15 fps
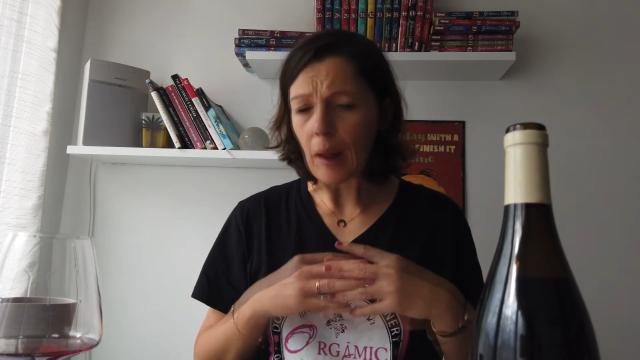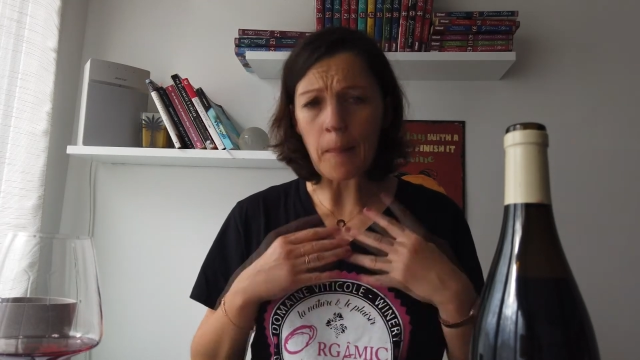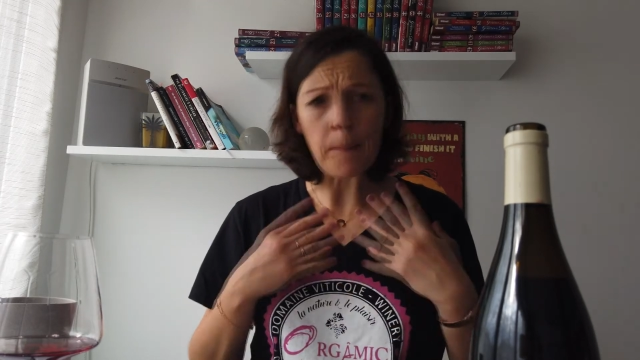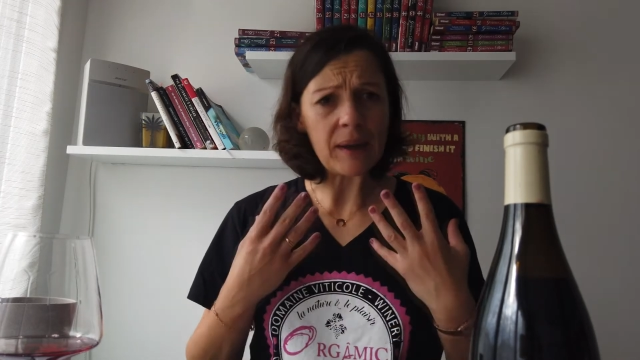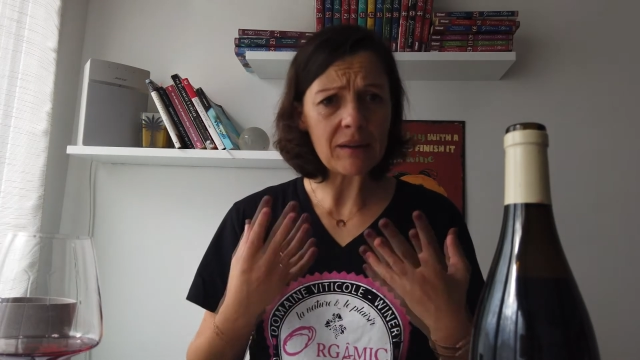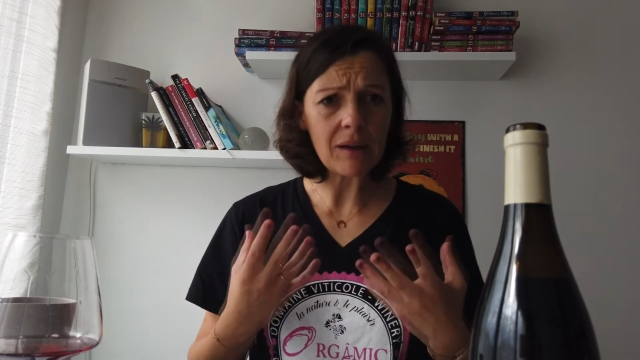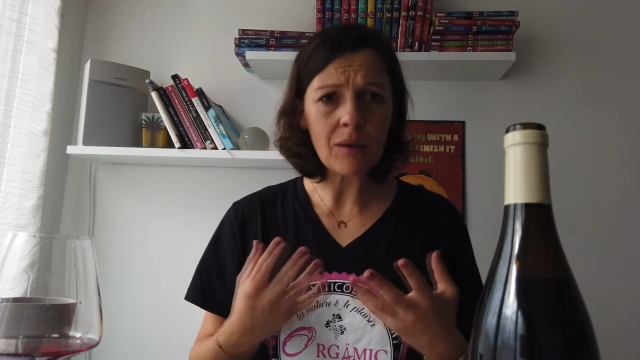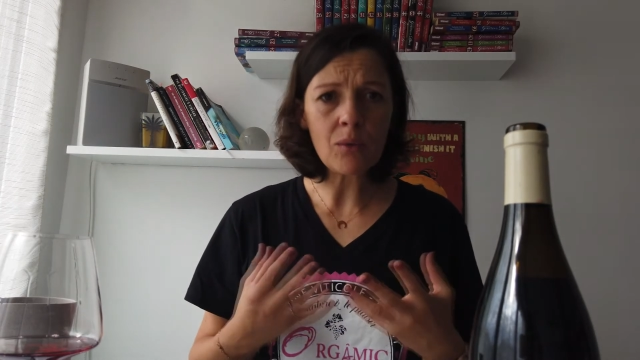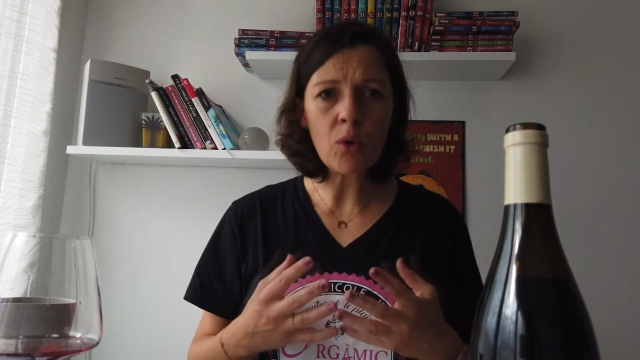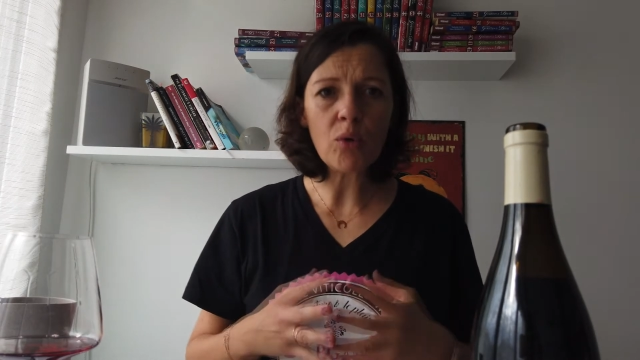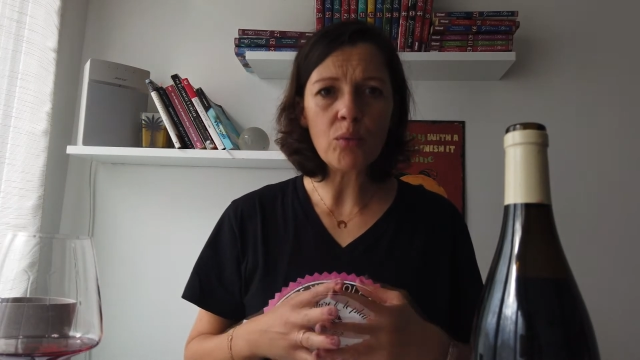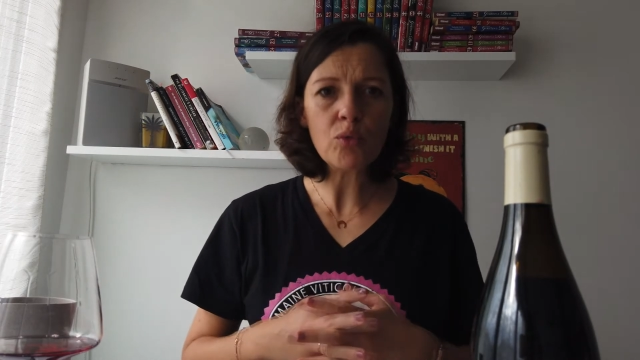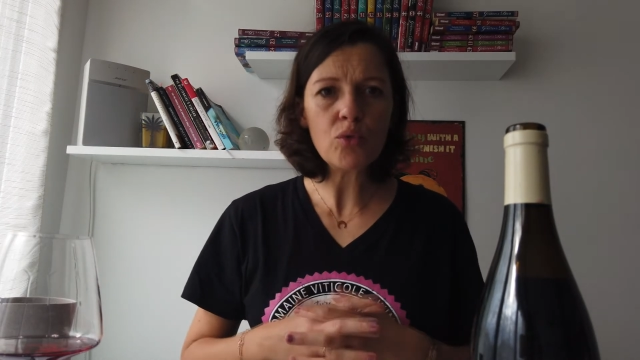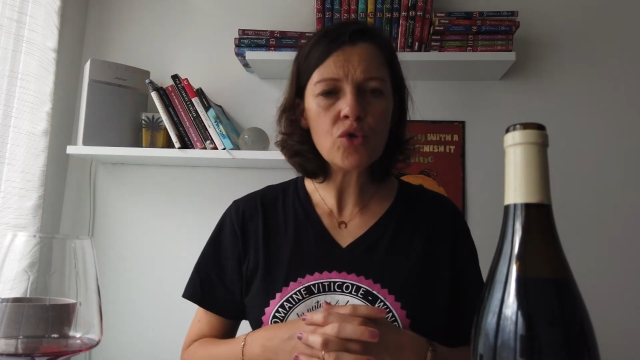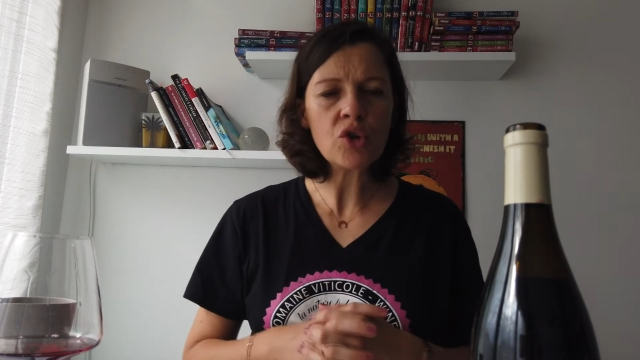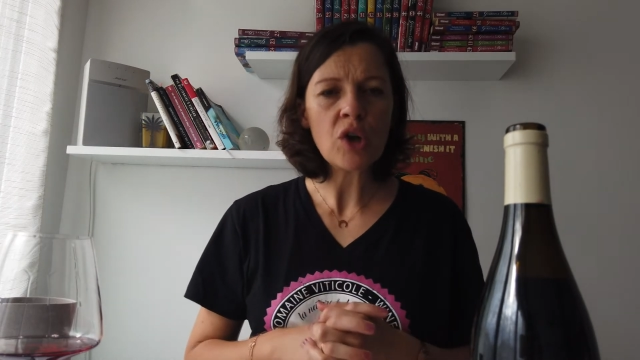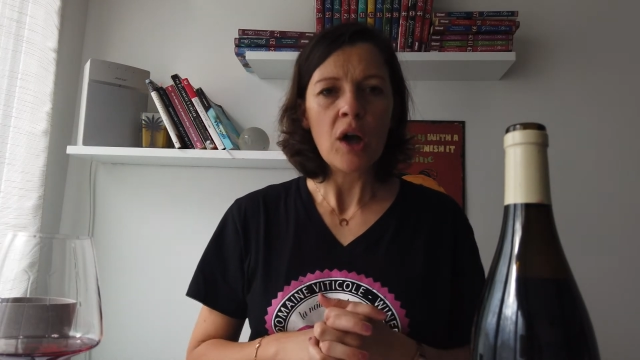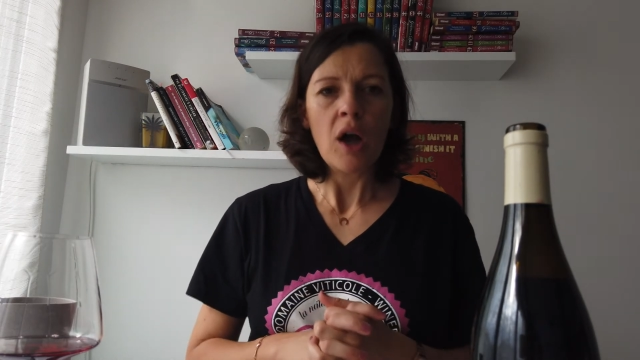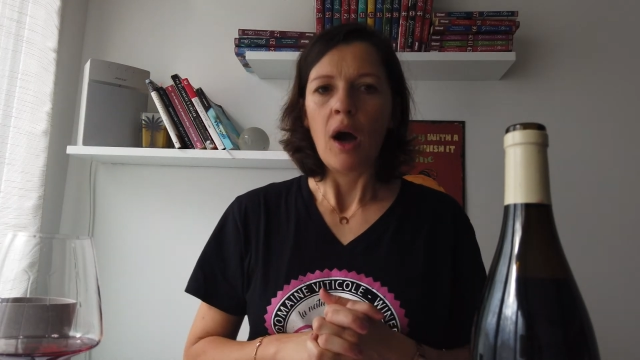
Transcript: pas très bon en bouche.